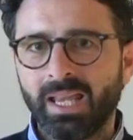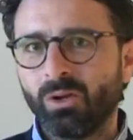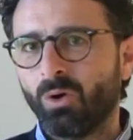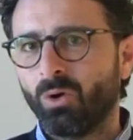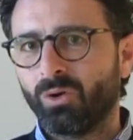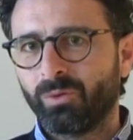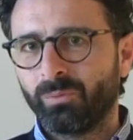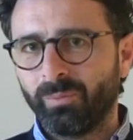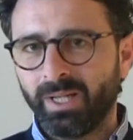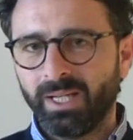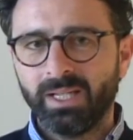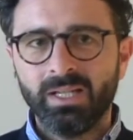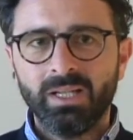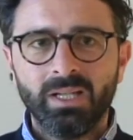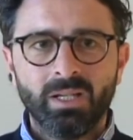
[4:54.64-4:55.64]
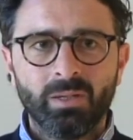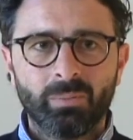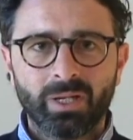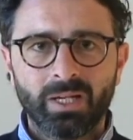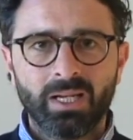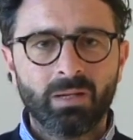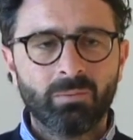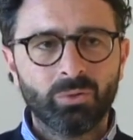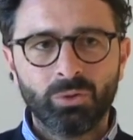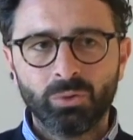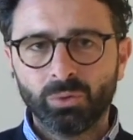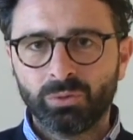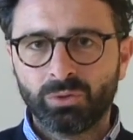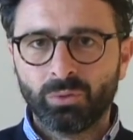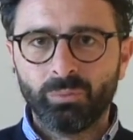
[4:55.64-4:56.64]
è enorme, parliamo di
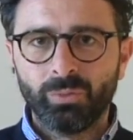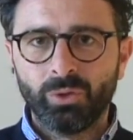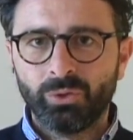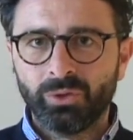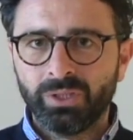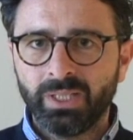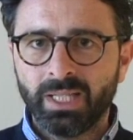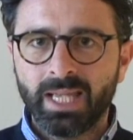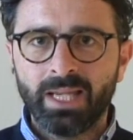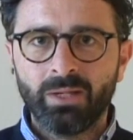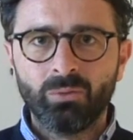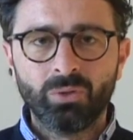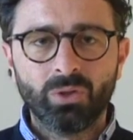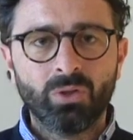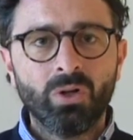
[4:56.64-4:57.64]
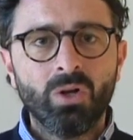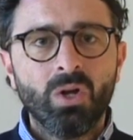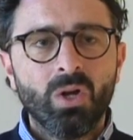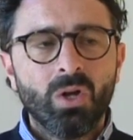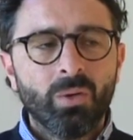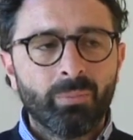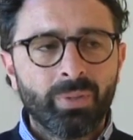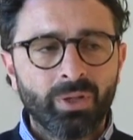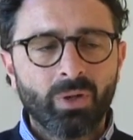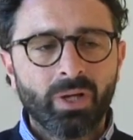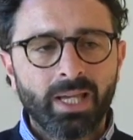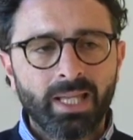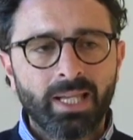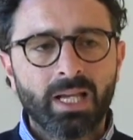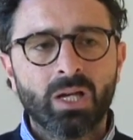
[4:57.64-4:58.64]
oltre un milione di euro, però
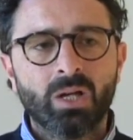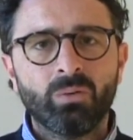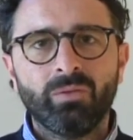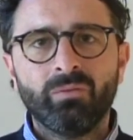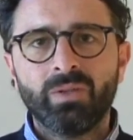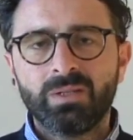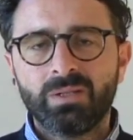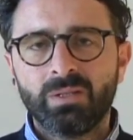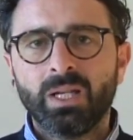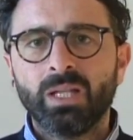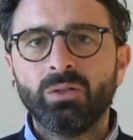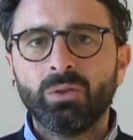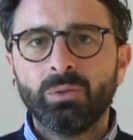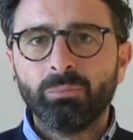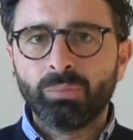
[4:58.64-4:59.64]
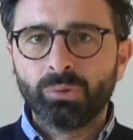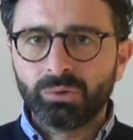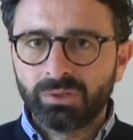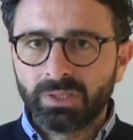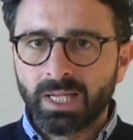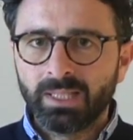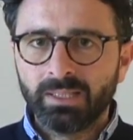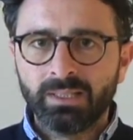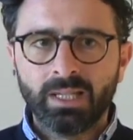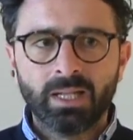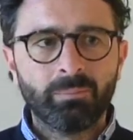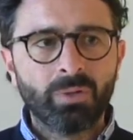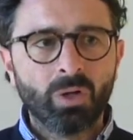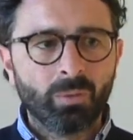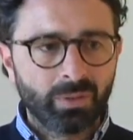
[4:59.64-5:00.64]
era un investimento importante,
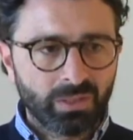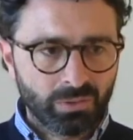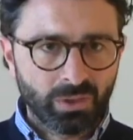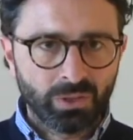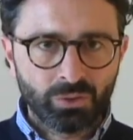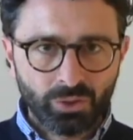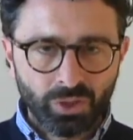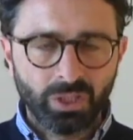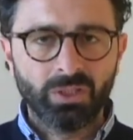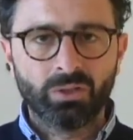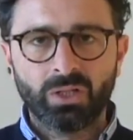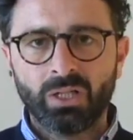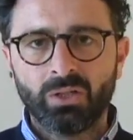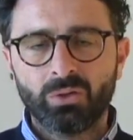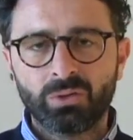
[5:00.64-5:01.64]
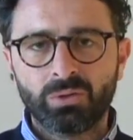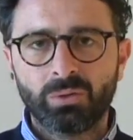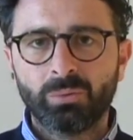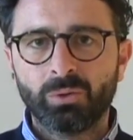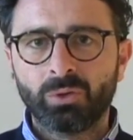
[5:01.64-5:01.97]
l'abbiamo messo al centro del nostro